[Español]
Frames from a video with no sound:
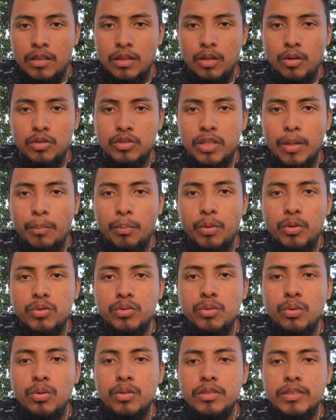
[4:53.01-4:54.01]
de los
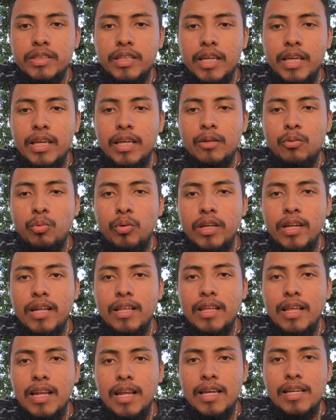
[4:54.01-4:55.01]
Apóstoles que
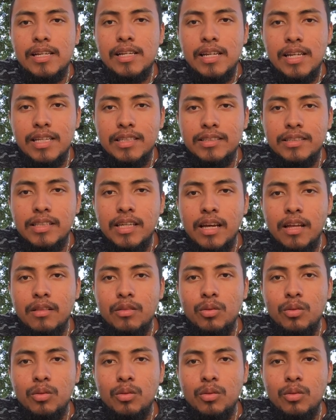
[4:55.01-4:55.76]
fuera de la iglesia